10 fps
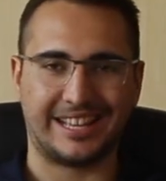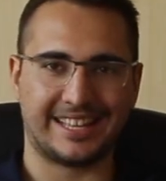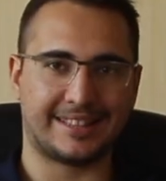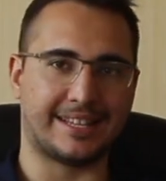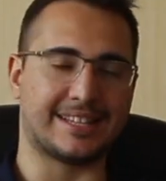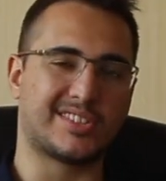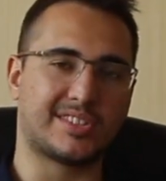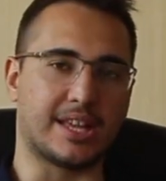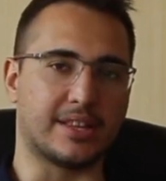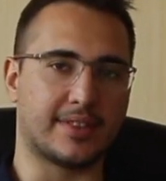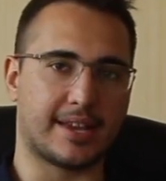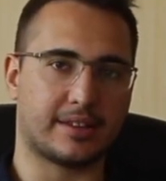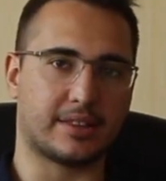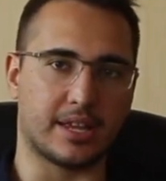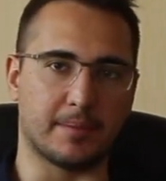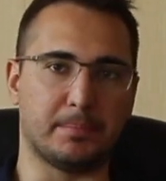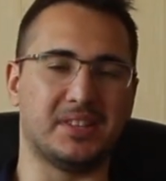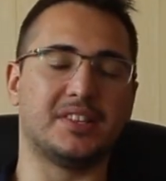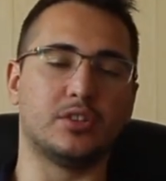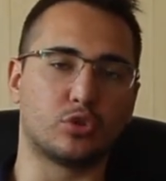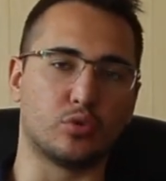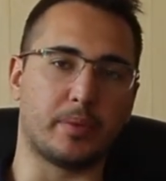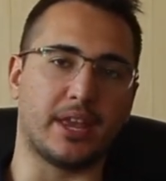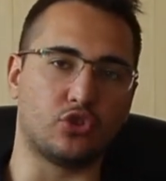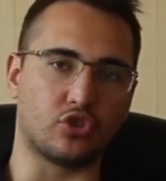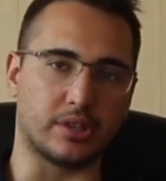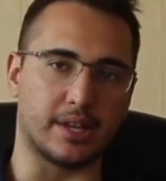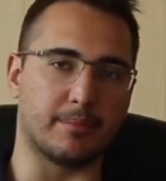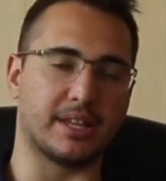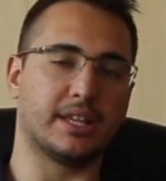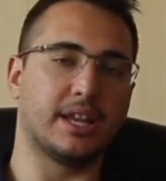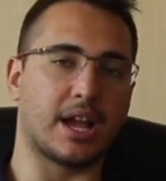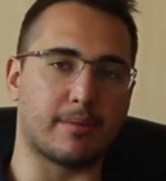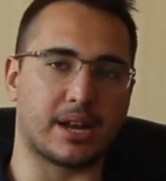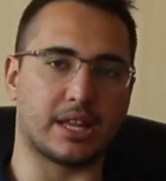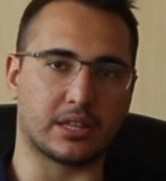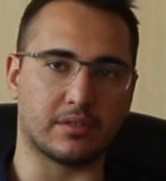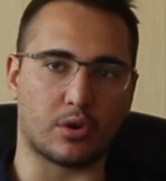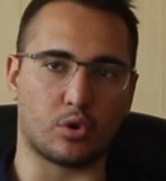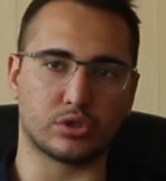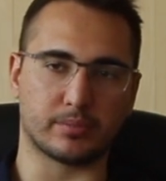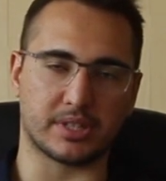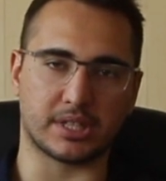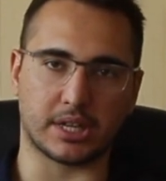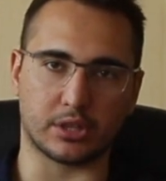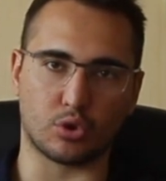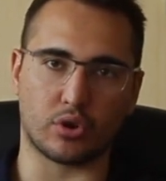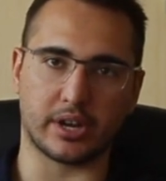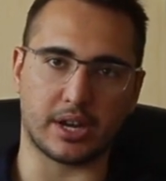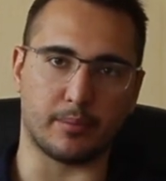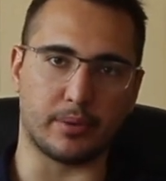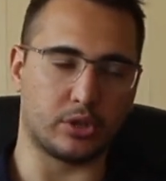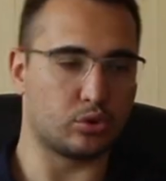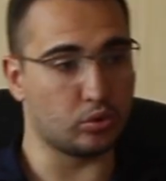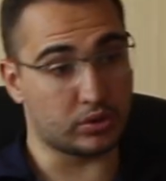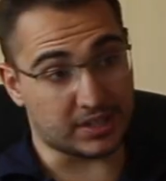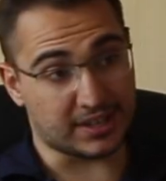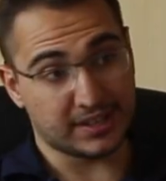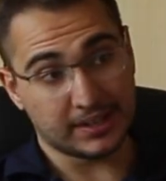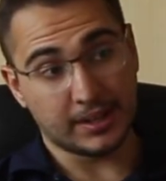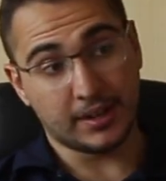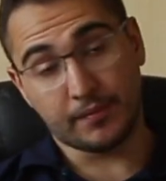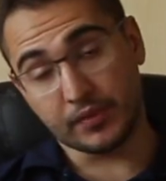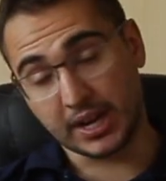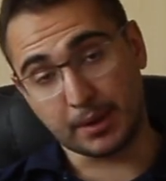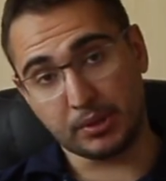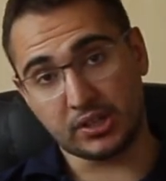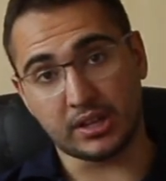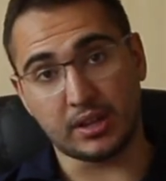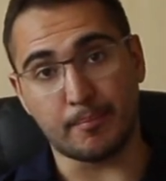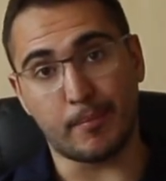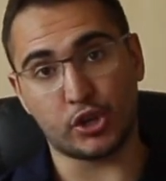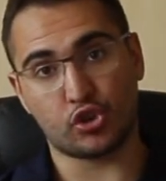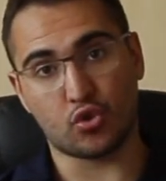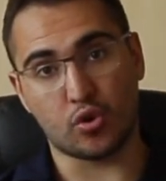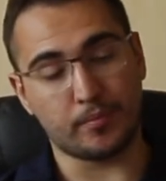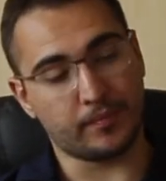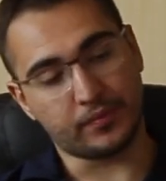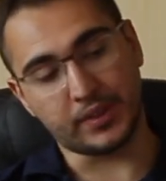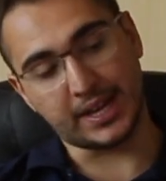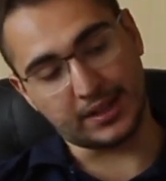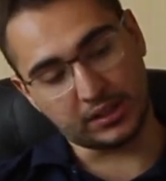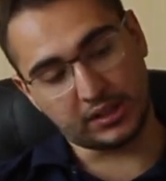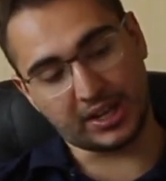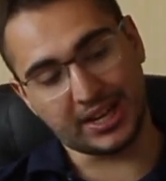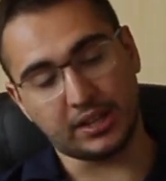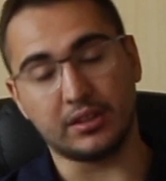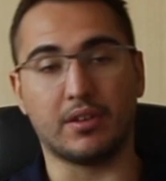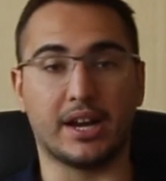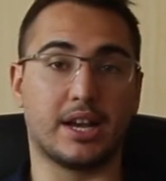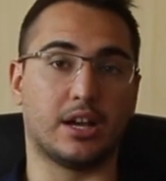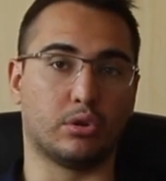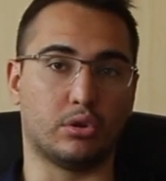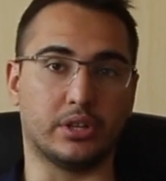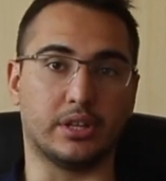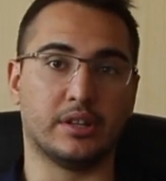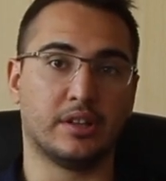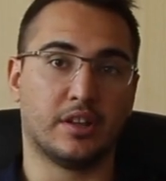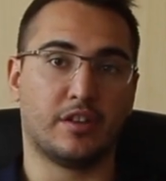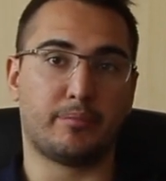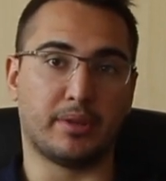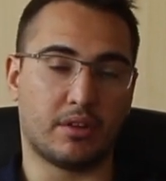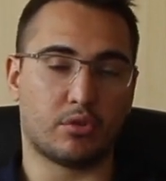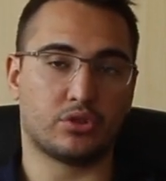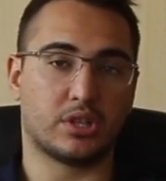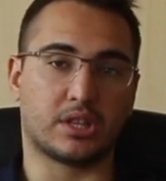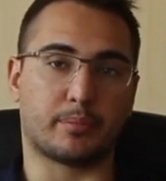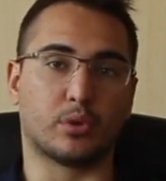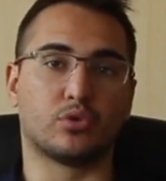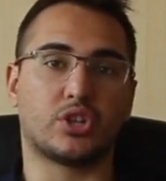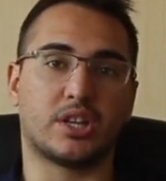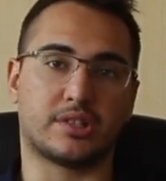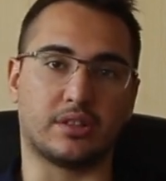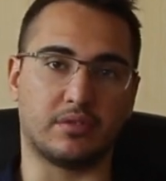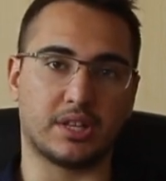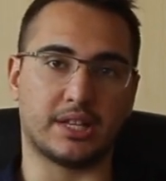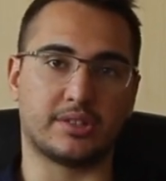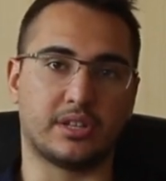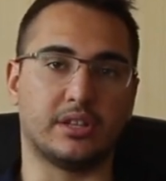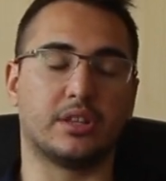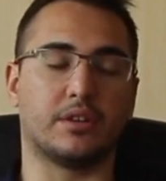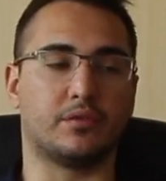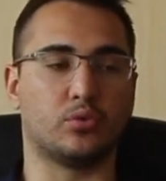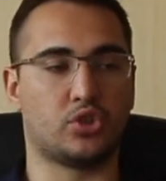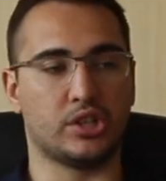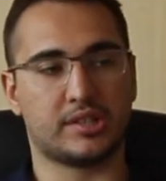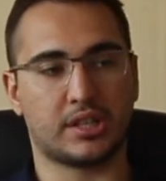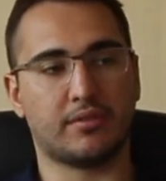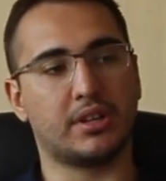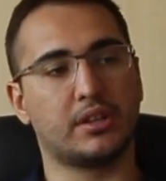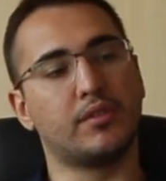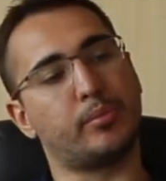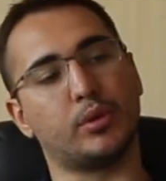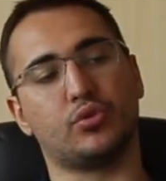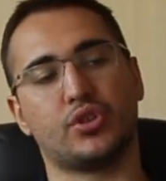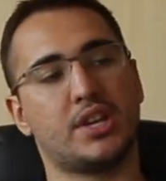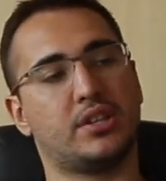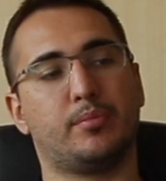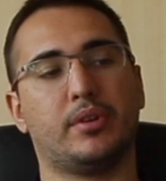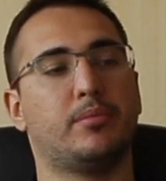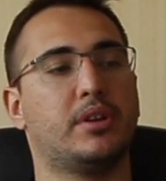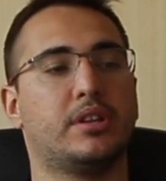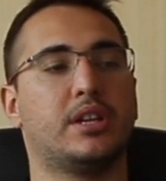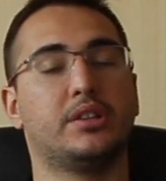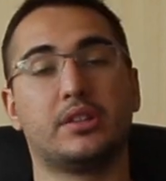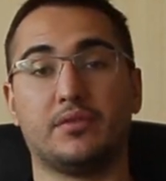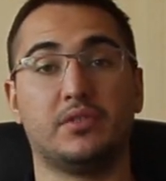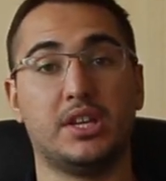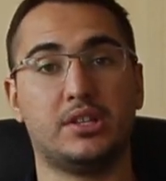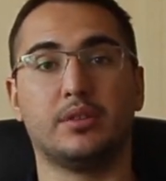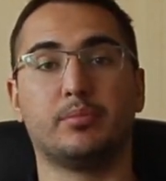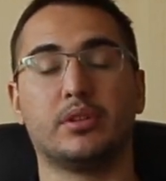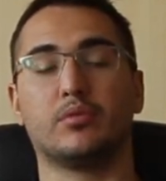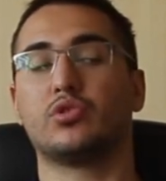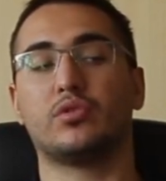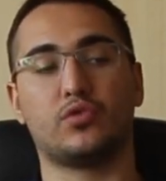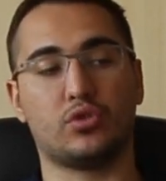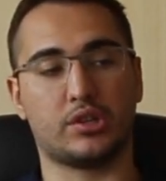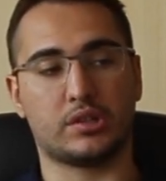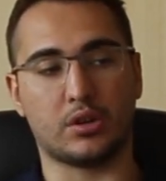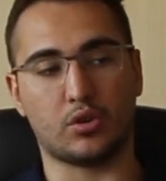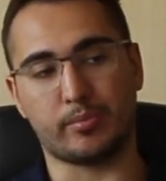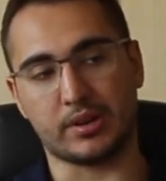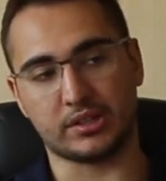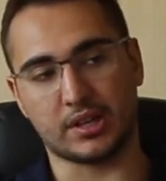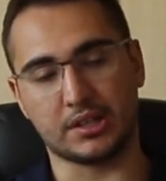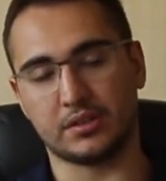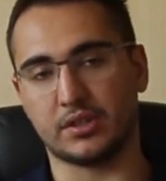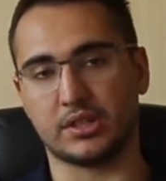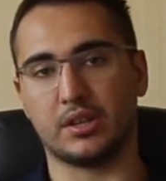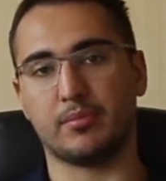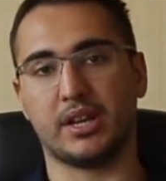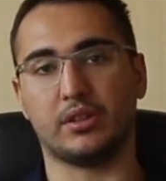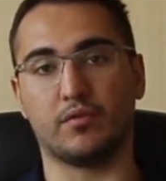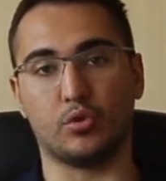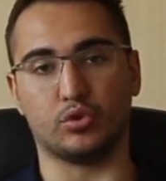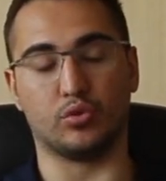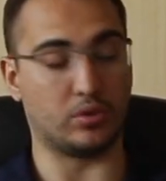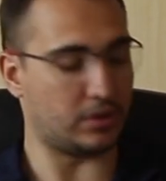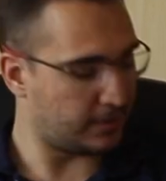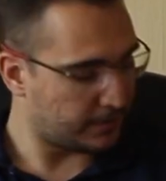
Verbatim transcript: Это стандартная пятиступенчатая модель обратного осмоса, которая комплектуется накопительным бачком на 3,2 галлона. В переводе это получается 12 литров. Но чистой воды вы получаете примерно литров 10, потому что все остальное пространство занимает воздух.